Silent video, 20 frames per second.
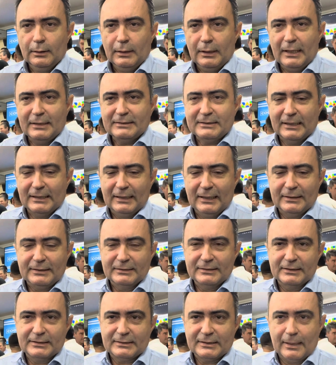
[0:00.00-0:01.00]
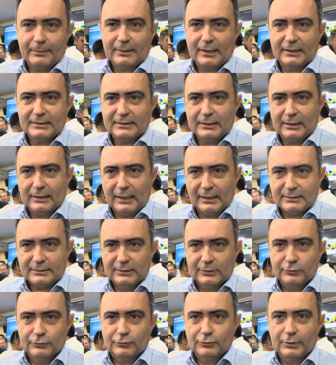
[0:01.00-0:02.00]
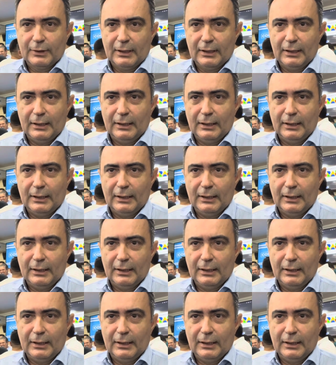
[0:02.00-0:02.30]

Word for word: Excelente, a gente sabe que a caçanicultura